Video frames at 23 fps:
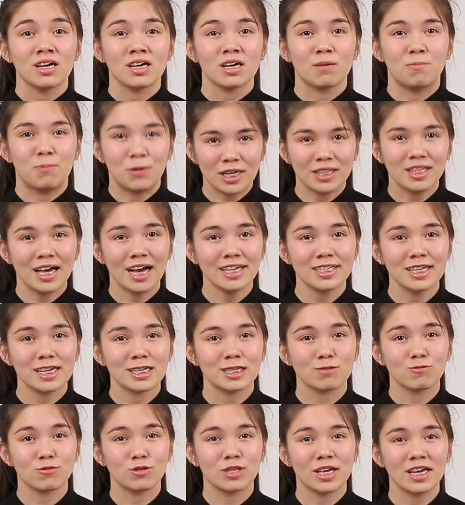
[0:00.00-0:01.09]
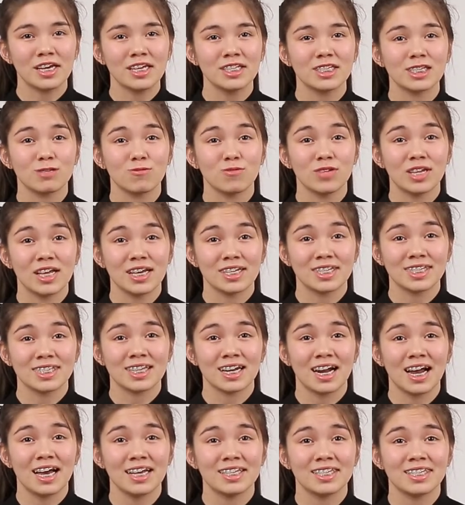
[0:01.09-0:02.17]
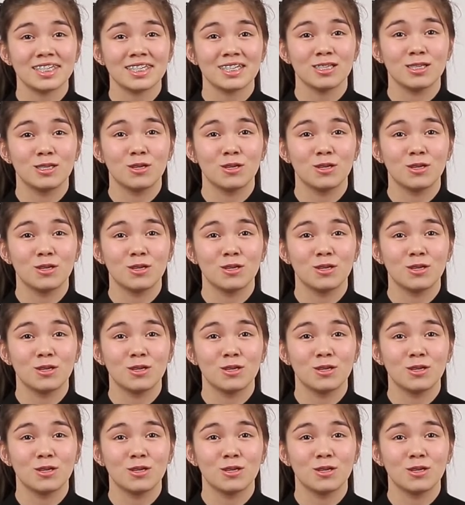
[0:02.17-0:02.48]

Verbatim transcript: К предательству таинственная страсть,